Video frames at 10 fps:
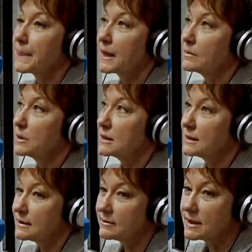
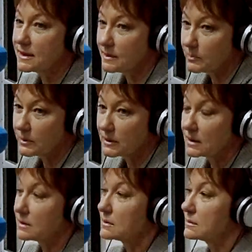Команда «Новосиб» —
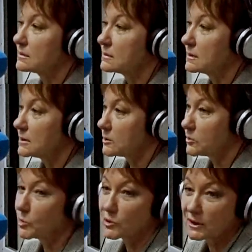это
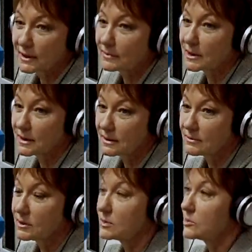сборная команда
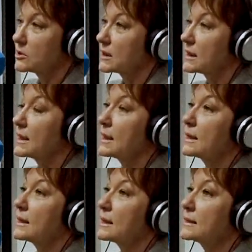новосибирская.
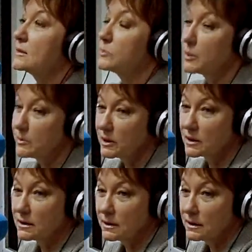Они в
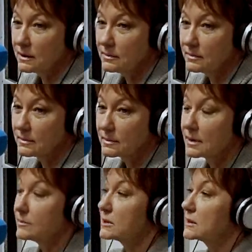премьер-лиге.
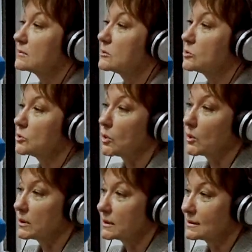Команда КВН
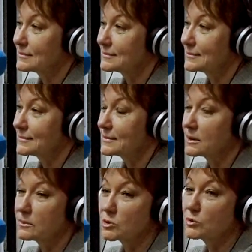«Столик»
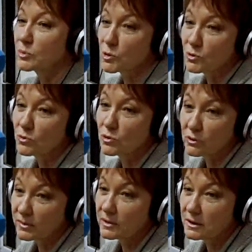Это, между прочим,
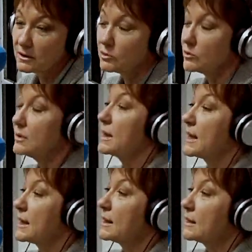Чулым, если что.
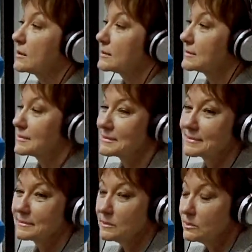Да ладно,
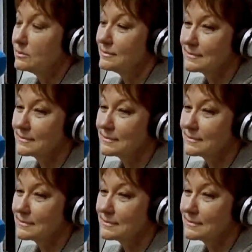ну, Чулым?